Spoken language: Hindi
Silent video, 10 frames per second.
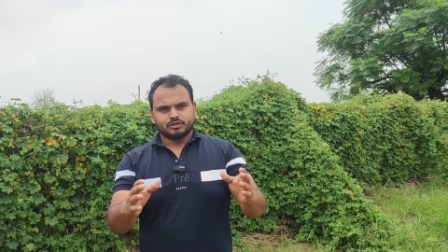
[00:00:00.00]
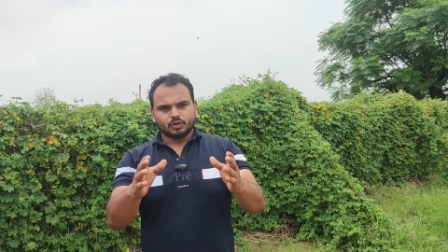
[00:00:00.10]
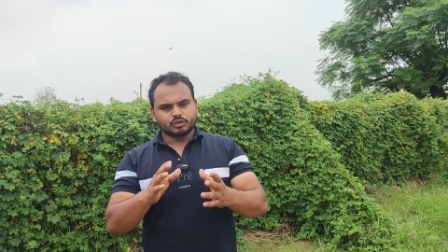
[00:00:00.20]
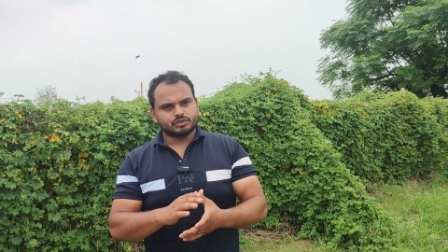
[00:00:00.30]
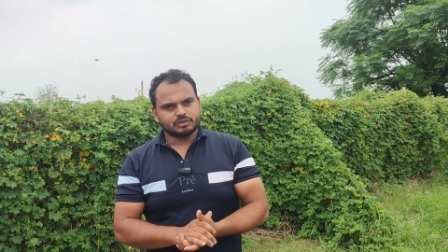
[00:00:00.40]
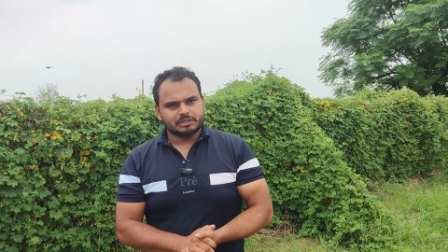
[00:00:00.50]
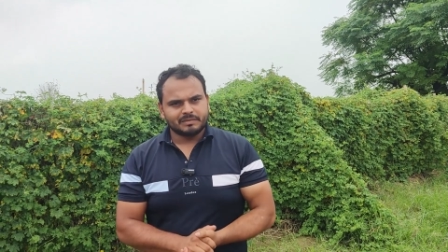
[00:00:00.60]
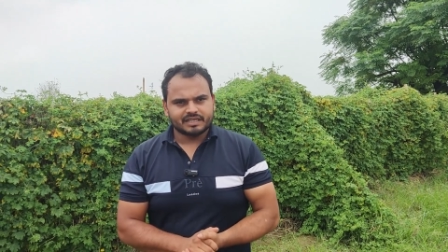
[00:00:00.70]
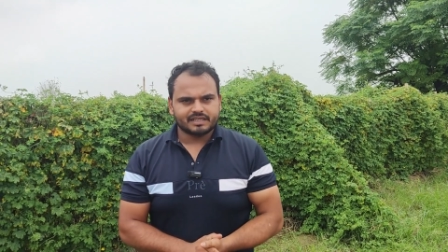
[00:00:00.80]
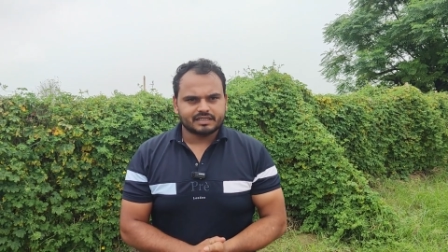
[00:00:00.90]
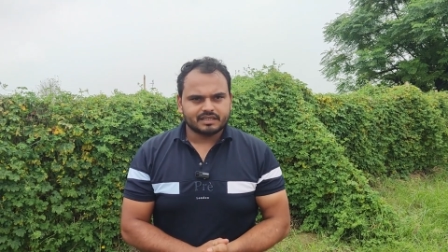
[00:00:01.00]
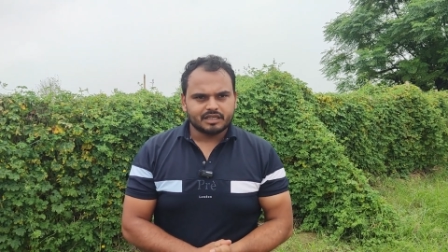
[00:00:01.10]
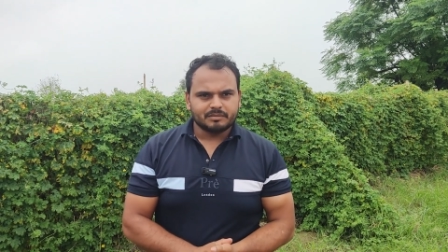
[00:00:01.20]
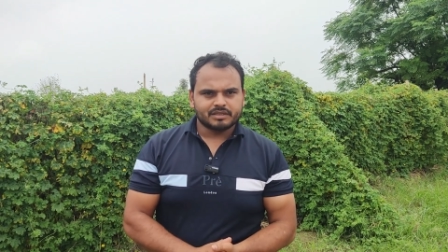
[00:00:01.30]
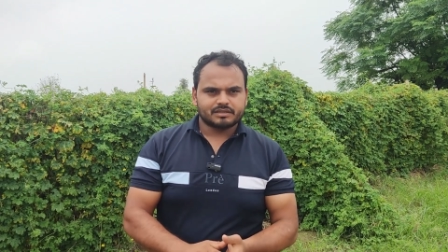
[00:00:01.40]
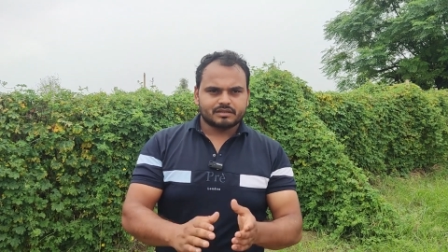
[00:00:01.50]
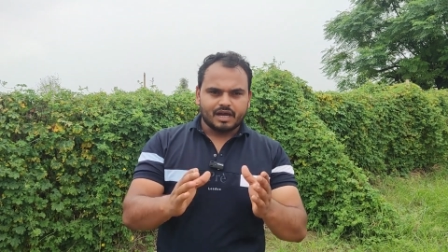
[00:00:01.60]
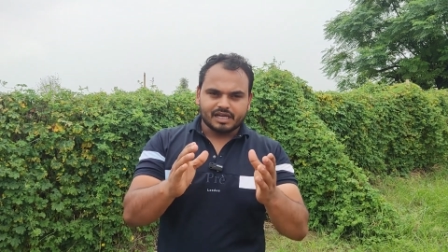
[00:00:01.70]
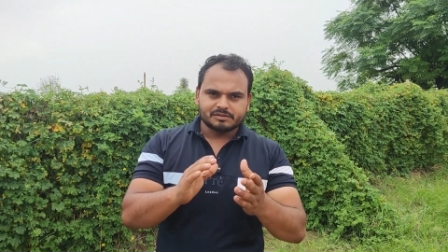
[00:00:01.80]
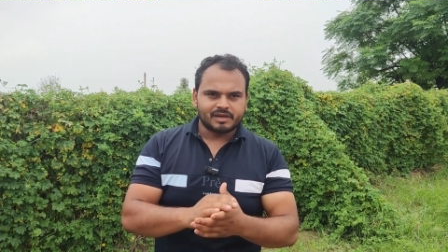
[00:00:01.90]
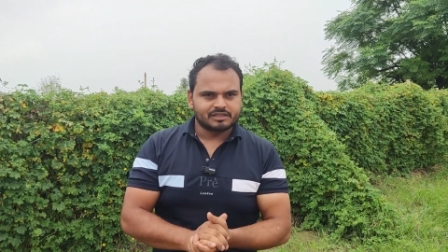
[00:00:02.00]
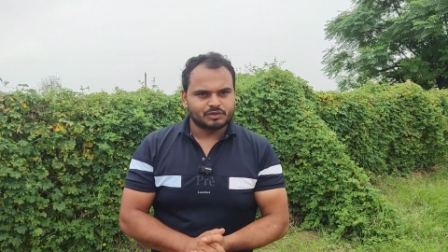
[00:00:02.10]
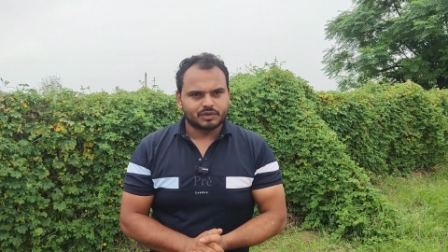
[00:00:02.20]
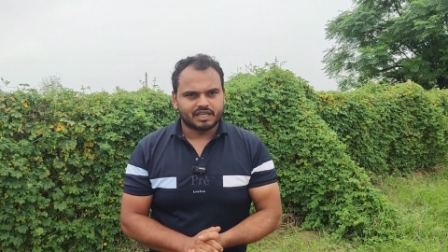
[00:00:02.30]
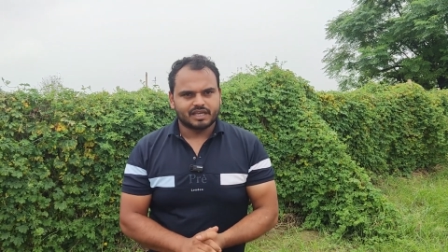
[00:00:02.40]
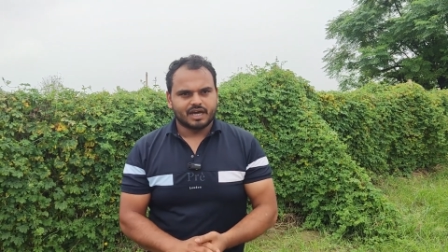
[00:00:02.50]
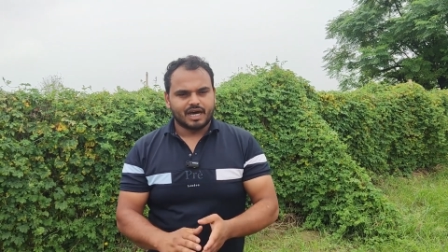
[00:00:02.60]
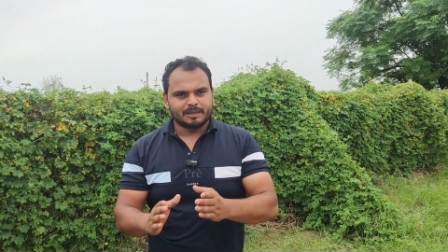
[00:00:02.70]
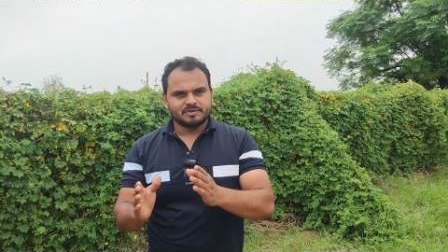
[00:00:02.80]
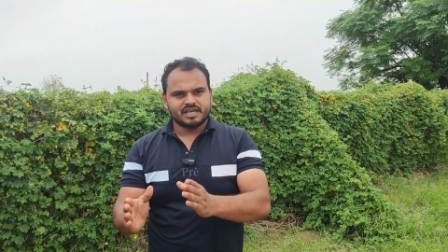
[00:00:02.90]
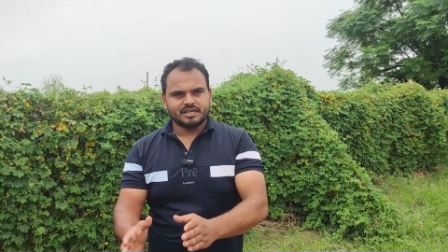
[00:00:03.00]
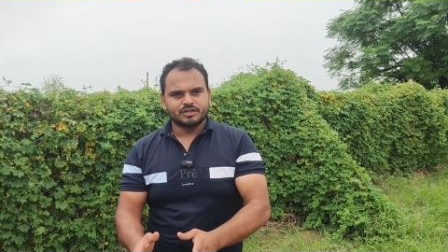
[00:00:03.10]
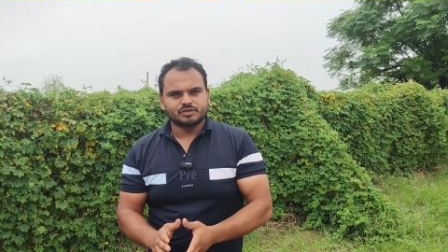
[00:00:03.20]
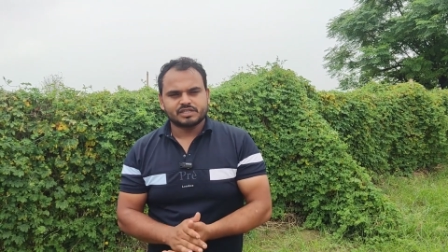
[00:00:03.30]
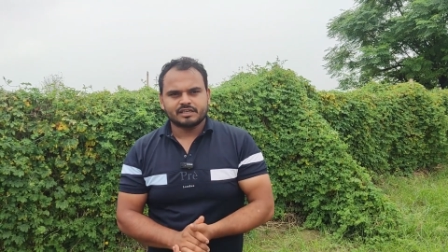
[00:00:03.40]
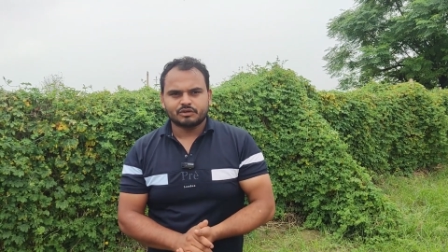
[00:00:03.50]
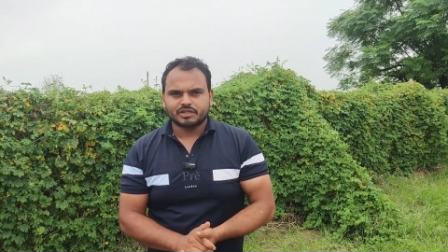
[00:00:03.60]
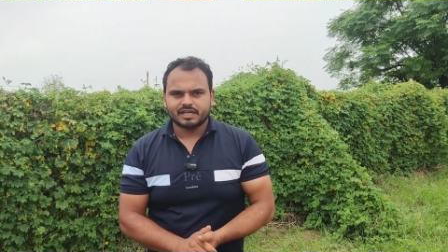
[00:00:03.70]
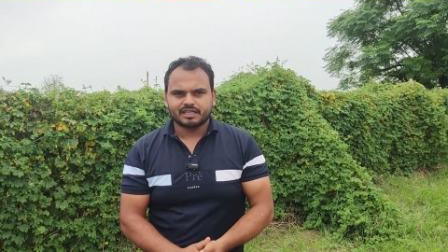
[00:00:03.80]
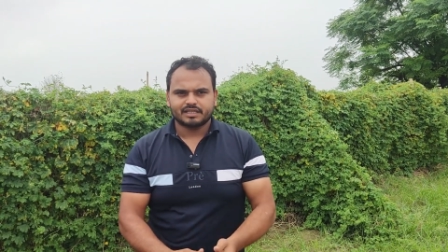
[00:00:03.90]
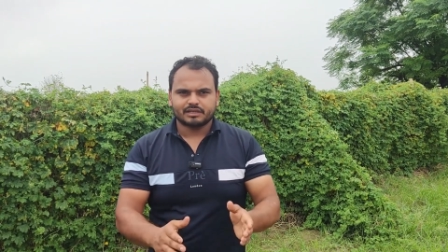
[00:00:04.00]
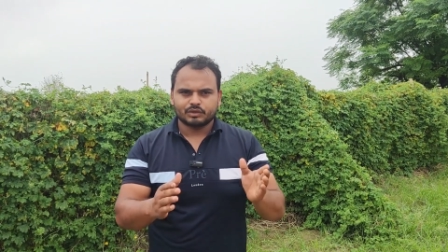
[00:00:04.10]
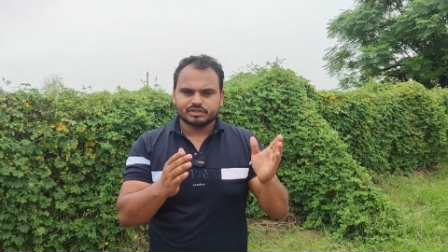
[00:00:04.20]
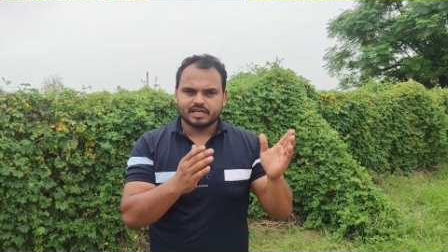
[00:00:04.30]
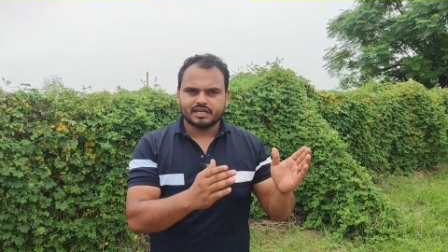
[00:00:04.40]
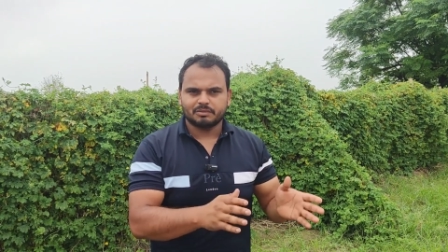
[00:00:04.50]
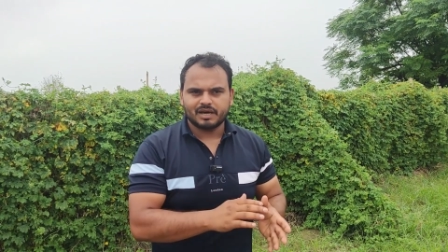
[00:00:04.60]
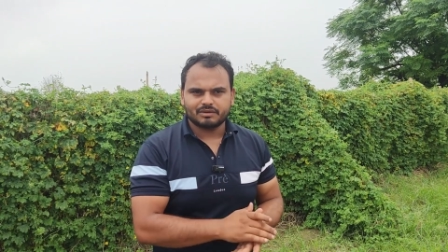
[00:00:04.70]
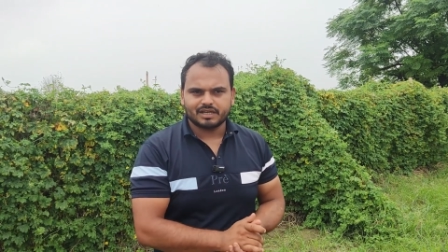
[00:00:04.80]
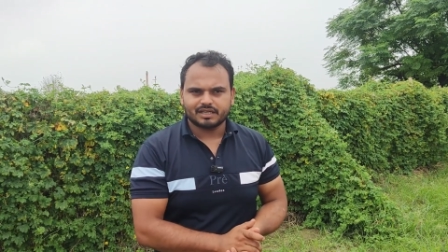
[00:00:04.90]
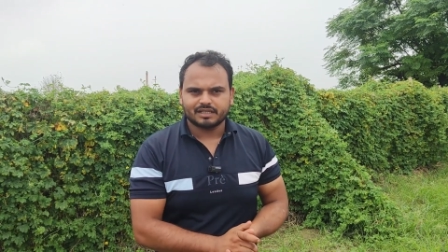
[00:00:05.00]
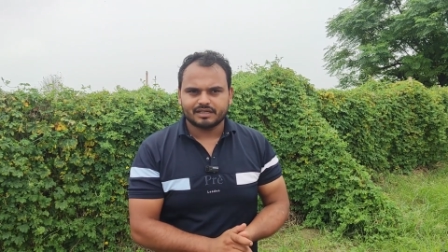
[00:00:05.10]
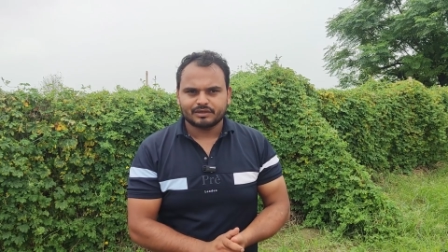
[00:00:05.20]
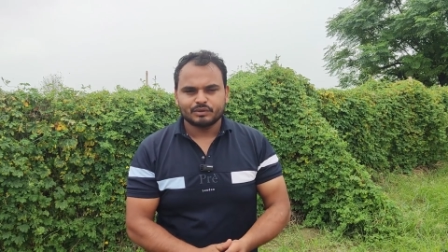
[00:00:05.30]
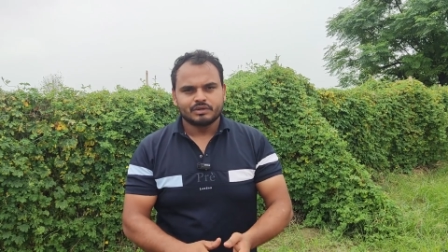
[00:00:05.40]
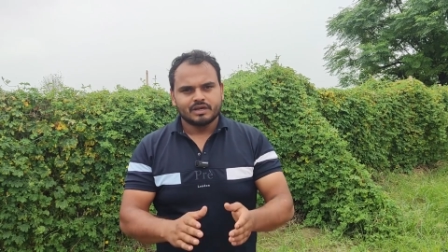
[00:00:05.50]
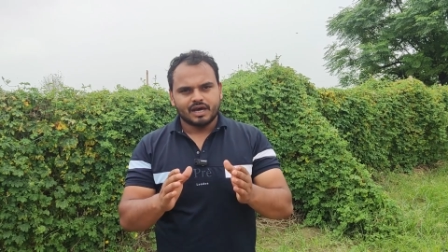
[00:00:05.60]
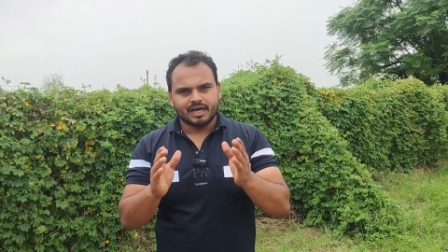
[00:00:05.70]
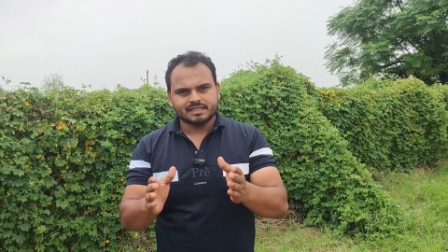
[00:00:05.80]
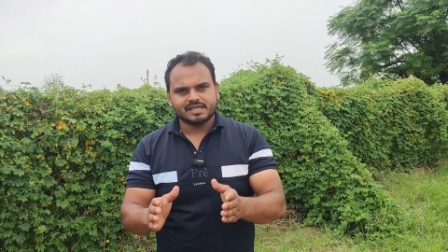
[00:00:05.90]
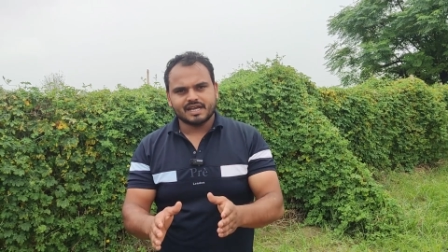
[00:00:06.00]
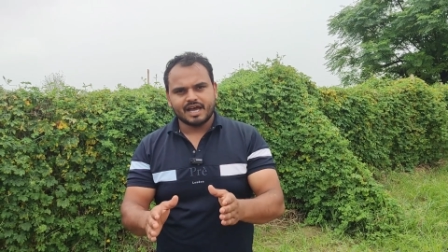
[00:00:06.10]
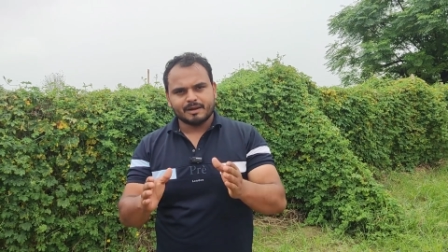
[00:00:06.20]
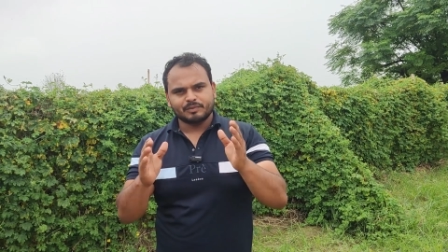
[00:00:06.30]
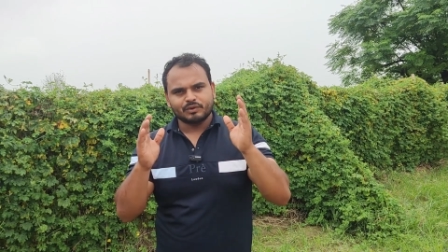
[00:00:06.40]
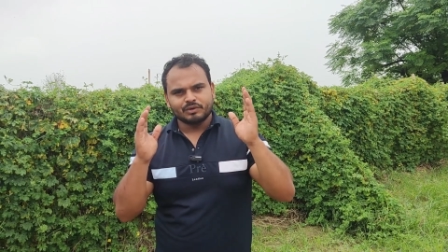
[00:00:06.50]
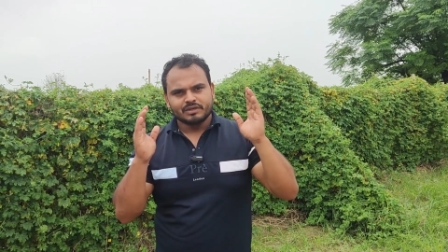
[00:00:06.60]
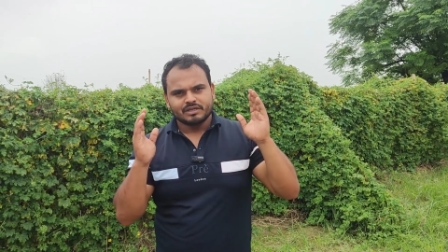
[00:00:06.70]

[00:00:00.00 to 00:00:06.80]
दोस्तों टमाटर की कीमत आसमान छू रही है आप चाहे न्यूज़ चैनल उठा के देख लो चाहे अखबार उठा के देख लो हर जगह आपको